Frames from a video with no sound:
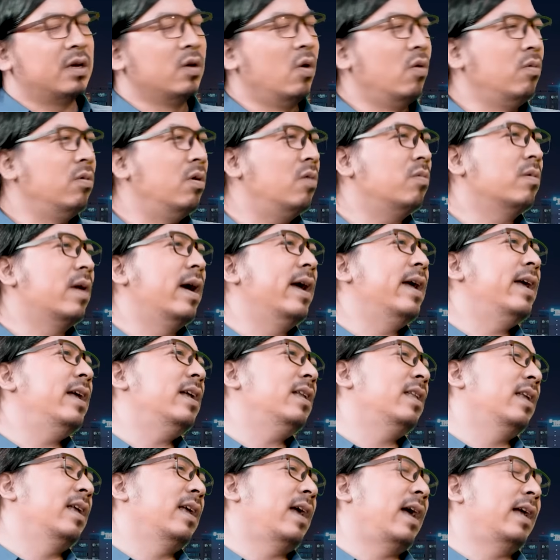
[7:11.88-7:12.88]
thì đúng lúc
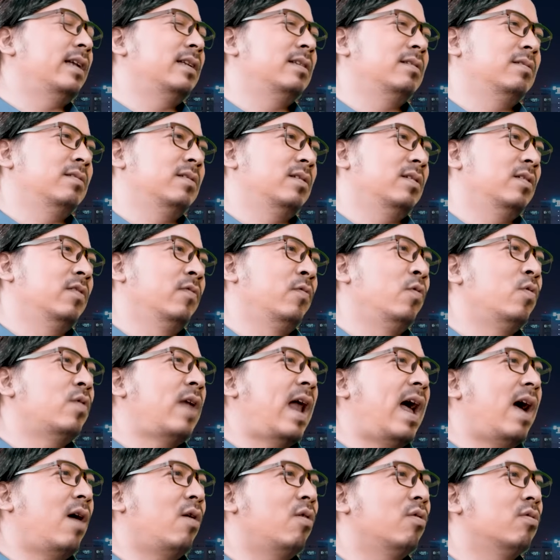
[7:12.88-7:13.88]
đấy thì anh vũ
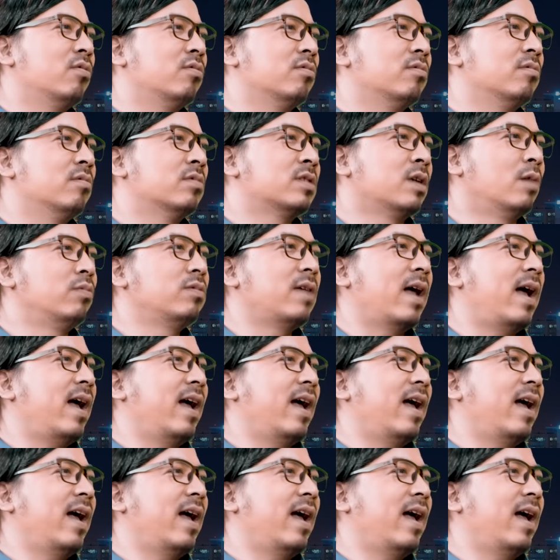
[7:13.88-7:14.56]
đào xông